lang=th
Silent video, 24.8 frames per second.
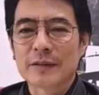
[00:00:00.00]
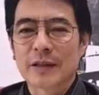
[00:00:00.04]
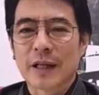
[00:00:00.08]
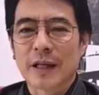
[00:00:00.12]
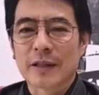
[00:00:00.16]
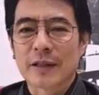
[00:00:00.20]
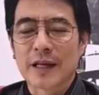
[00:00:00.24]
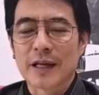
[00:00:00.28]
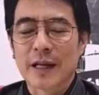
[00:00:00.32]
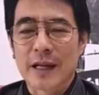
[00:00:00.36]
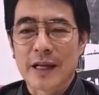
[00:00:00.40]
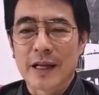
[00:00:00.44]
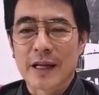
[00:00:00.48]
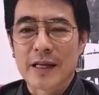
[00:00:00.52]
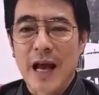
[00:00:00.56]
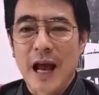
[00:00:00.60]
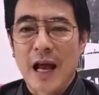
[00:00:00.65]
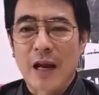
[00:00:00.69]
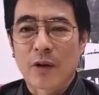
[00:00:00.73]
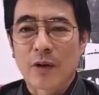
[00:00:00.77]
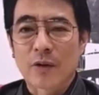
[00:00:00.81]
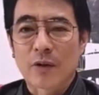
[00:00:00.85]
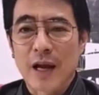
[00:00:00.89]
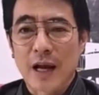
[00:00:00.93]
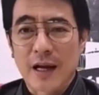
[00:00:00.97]
สัญชาตญาณ
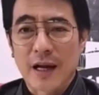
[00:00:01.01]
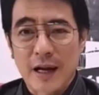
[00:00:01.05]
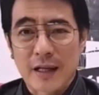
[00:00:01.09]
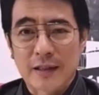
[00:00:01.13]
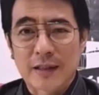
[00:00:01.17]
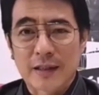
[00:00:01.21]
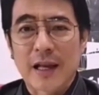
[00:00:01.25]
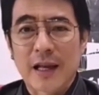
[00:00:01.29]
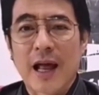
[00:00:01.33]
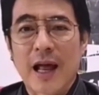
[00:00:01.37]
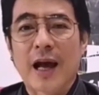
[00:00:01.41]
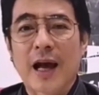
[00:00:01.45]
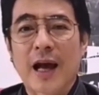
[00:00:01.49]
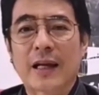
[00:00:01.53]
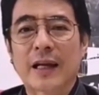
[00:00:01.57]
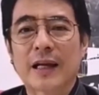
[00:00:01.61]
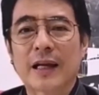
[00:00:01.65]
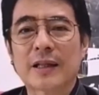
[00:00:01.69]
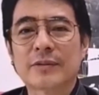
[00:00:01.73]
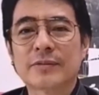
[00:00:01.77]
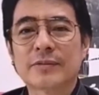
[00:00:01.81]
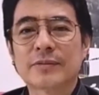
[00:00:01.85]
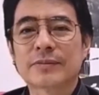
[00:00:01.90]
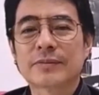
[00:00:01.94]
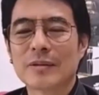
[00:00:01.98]
ของนักการตลาด
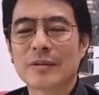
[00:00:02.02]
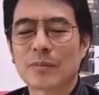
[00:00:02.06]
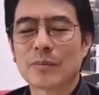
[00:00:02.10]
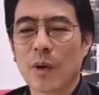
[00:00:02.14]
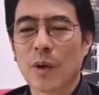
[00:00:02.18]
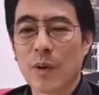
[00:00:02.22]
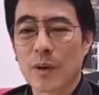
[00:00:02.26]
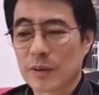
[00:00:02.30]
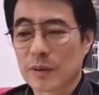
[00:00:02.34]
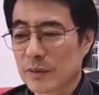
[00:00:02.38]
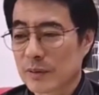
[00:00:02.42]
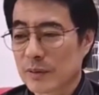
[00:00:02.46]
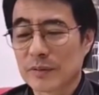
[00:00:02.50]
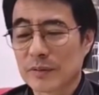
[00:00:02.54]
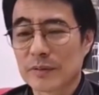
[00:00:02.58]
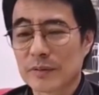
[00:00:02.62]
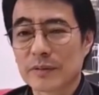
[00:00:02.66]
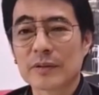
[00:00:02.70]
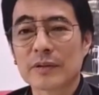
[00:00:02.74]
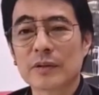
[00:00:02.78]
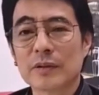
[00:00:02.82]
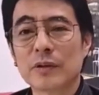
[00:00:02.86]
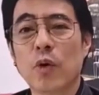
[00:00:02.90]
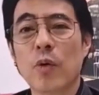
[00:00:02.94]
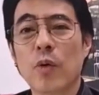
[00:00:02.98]
นะเพราะ
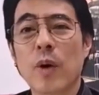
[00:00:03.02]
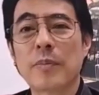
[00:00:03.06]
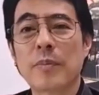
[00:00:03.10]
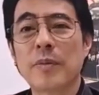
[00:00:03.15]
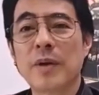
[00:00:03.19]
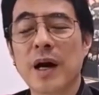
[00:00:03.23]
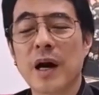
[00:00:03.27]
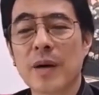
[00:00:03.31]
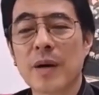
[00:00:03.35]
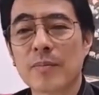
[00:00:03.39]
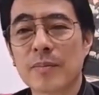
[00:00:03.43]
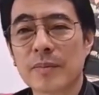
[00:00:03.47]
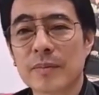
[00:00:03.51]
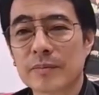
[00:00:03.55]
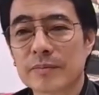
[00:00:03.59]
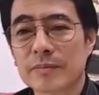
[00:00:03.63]
อยู่แบบเดิม